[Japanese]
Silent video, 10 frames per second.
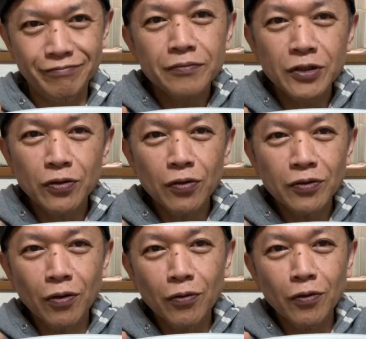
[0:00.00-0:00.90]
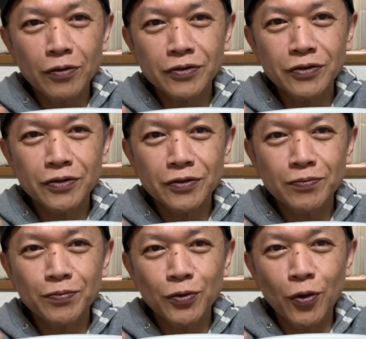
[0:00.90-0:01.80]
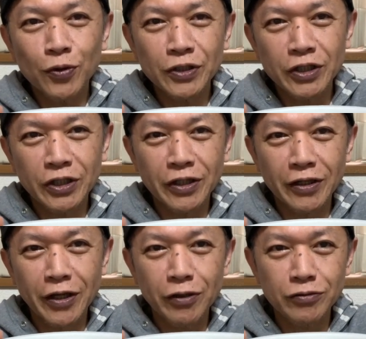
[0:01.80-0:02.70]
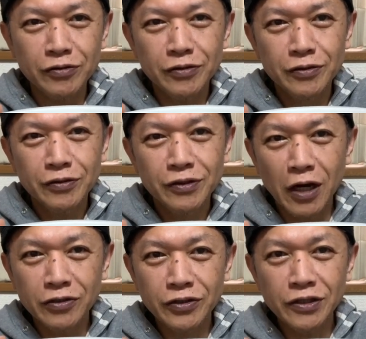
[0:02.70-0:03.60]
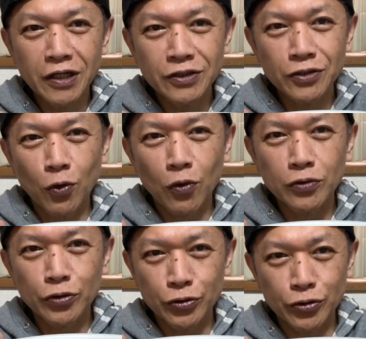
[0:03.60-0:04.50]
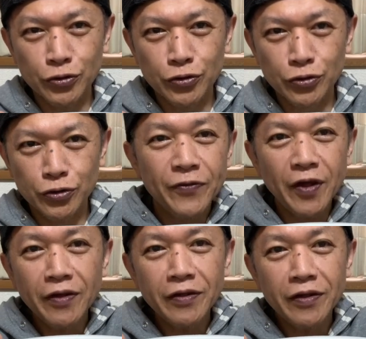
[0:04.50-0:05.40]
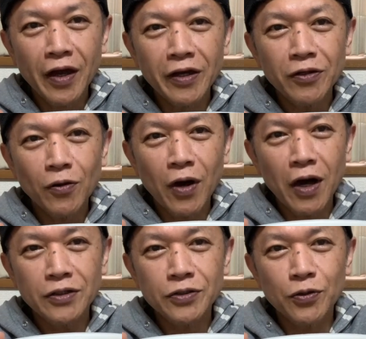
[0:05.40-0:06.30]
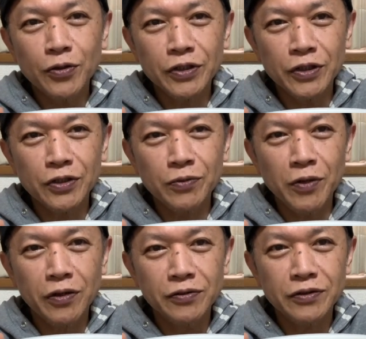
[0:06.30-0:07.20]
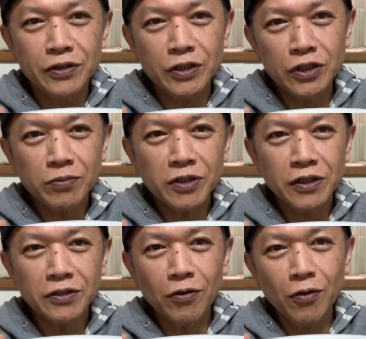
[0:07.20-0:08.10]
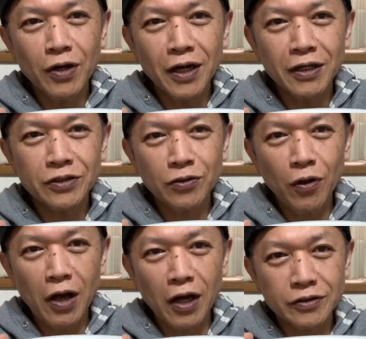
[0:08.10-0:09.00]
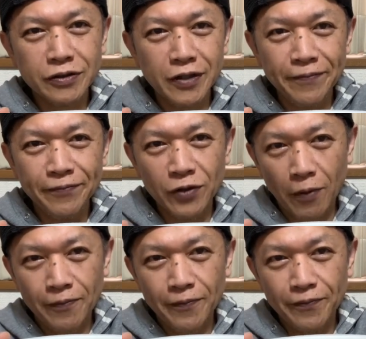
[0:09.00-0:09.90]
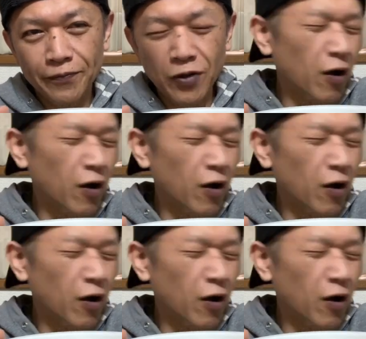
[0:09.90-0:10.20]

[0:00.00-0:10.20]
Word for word: 味噌豚骨スープを引き立てる隠し味の柚子。全体の味を引き締める一味唐辛子のアクセント。ど